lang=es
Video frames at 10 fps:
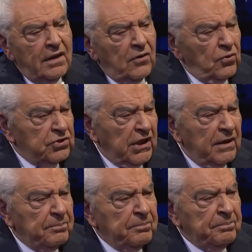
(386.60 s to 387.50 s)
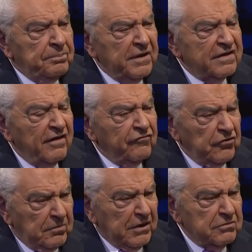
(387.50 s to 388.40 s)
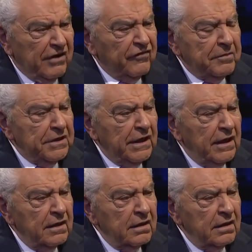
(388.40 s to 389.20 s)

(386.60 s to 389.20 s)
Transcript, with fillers: ¿Ustedes piensan formar una familia?